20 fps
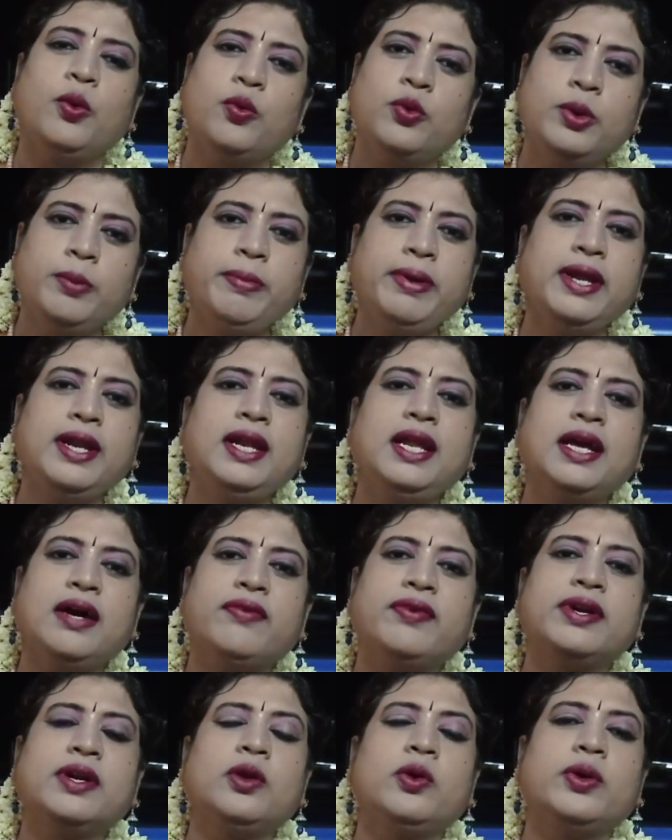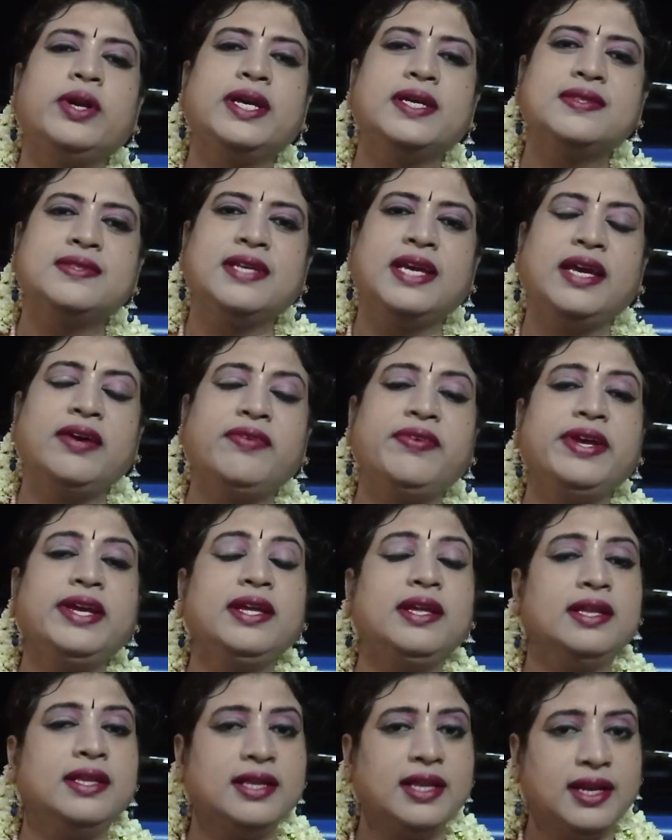உண்மையிலே அவர்களுடைய சேவை
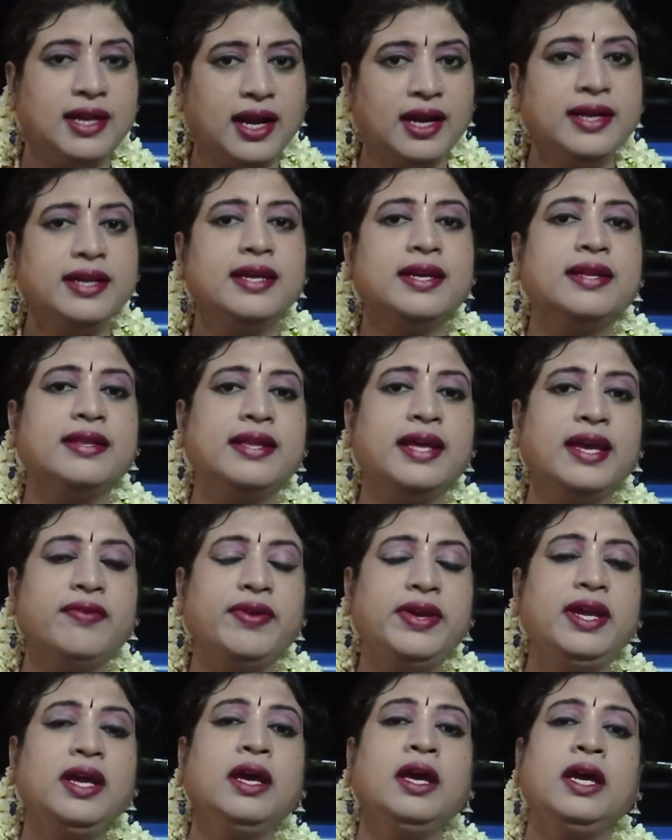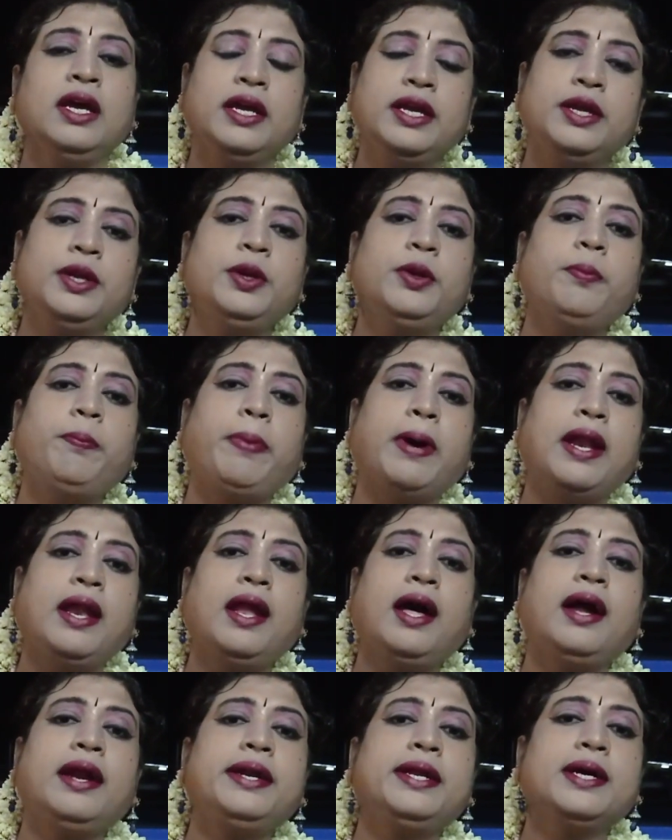இந்த நாட்டுக்கு தேவை இன்னும்
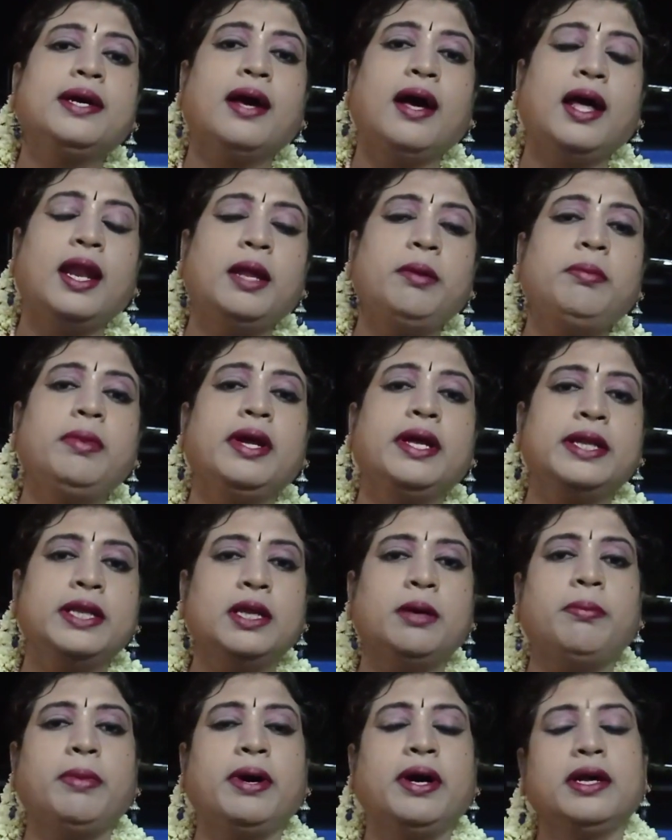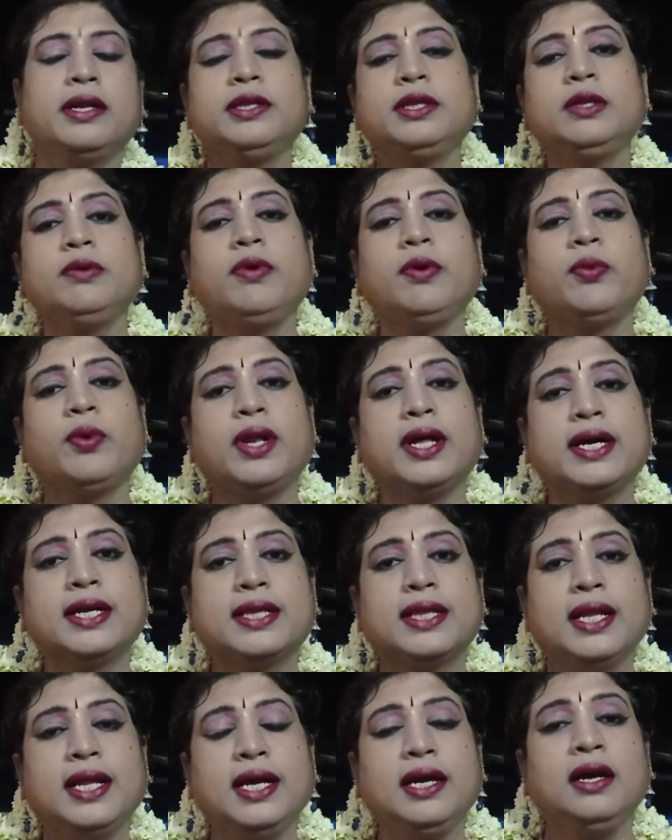பல்லாண்டு காலம் இந்த மருத்துவ
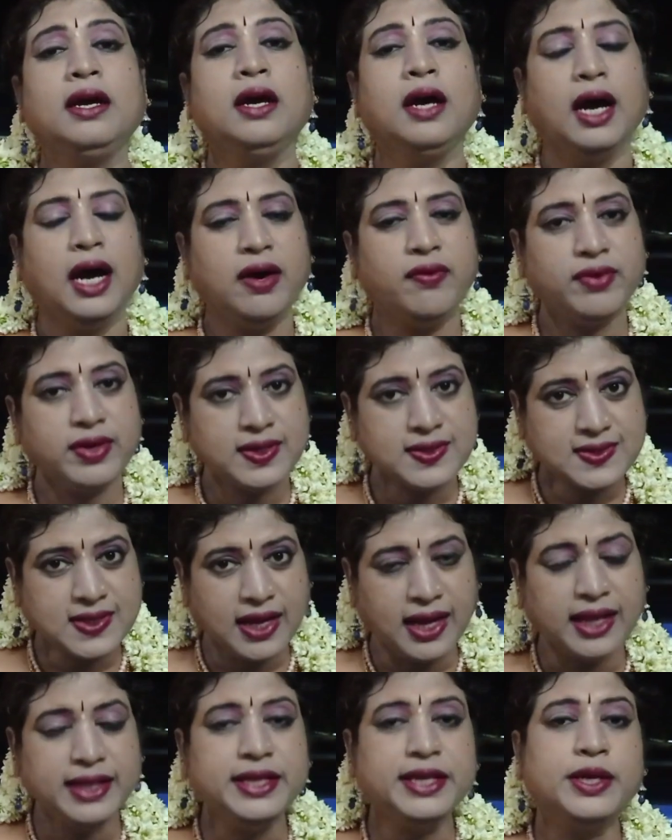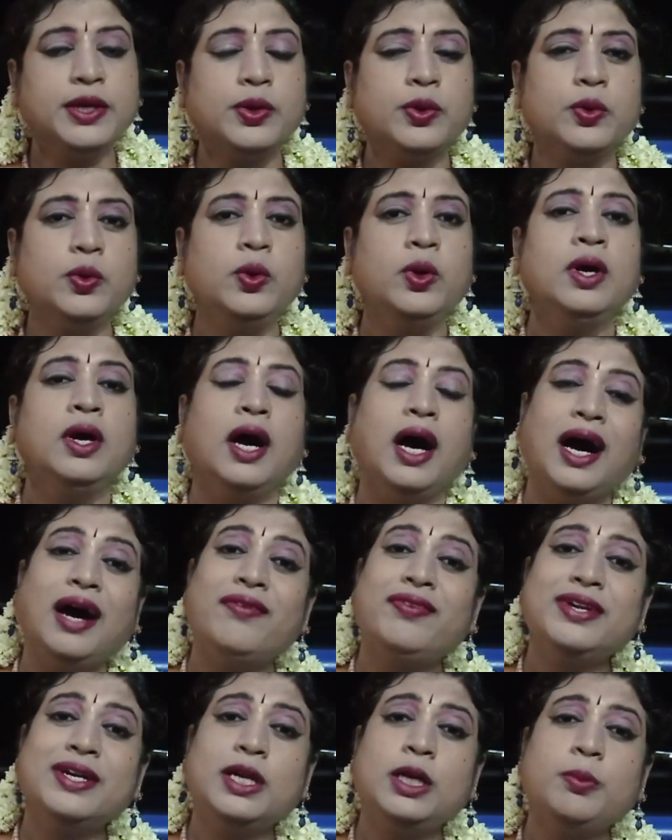உலகத்தில் அவங்க சாதிக்கணும்
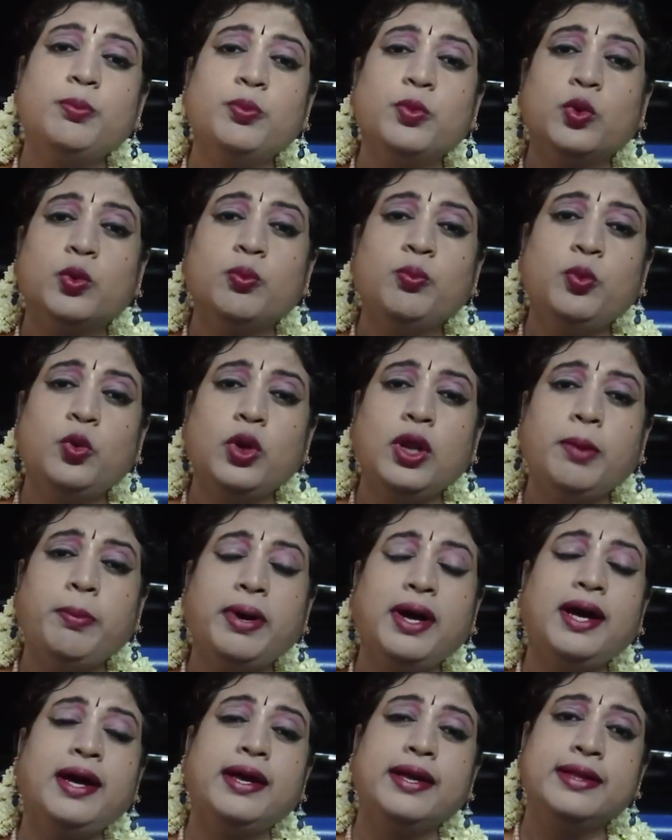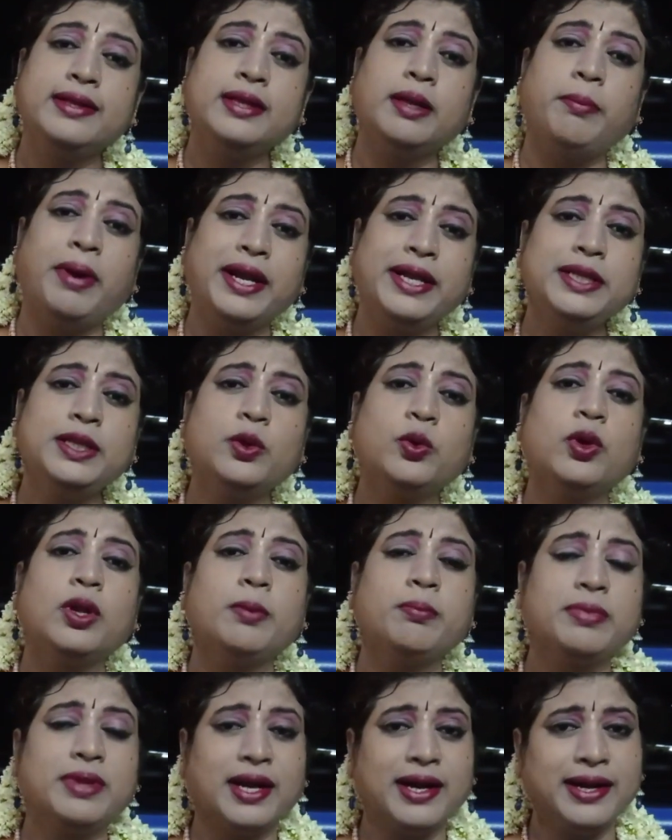அவர்கள் மூலமாக இந்த மனித
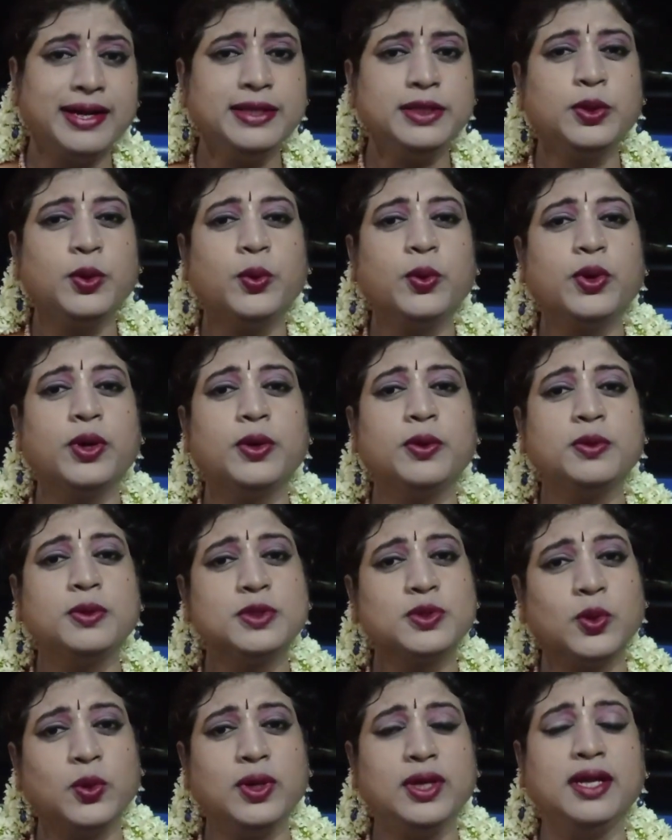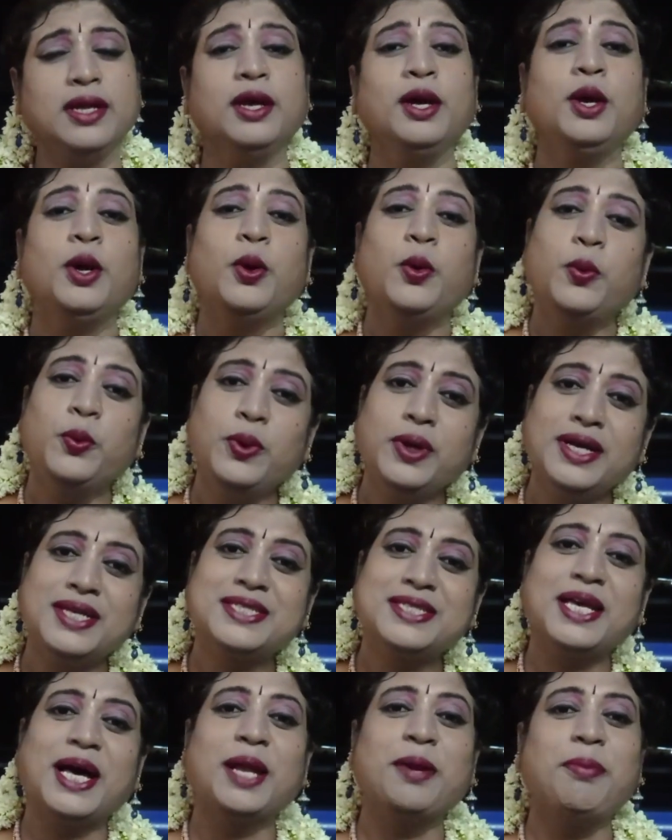குலம் தழைத்தோங்கணும்னு சொல்லி
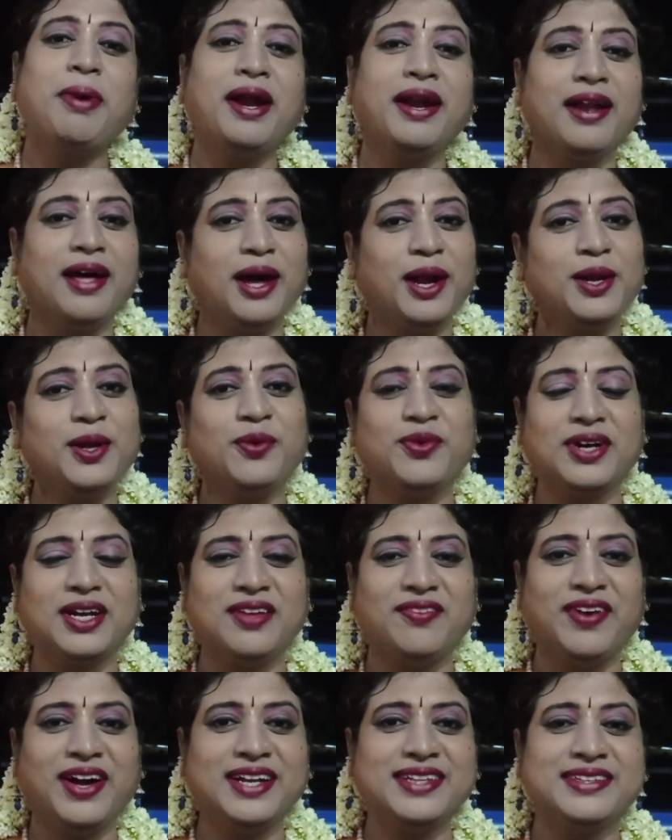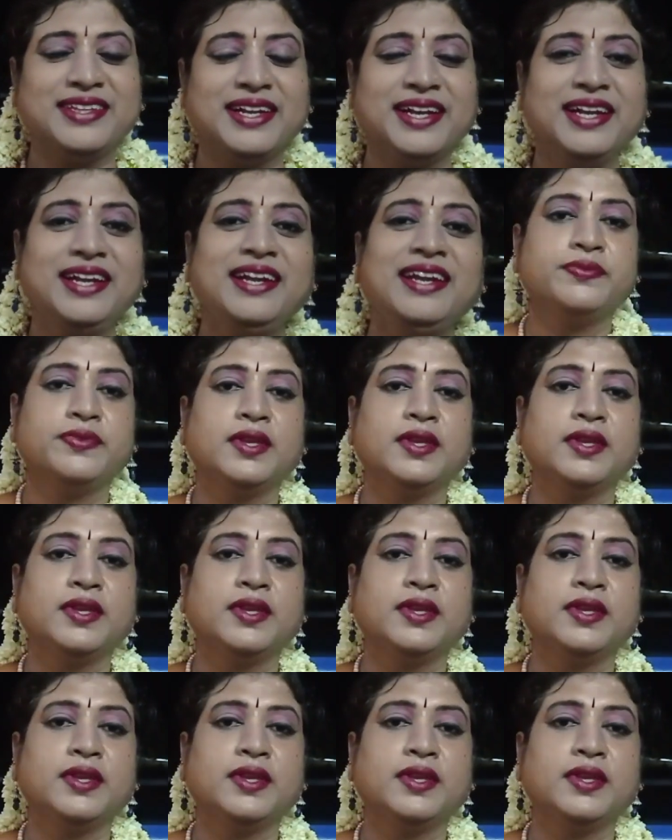உங்கள் சார்பாக நானும் அவங்கள வாழ்த்துறேன்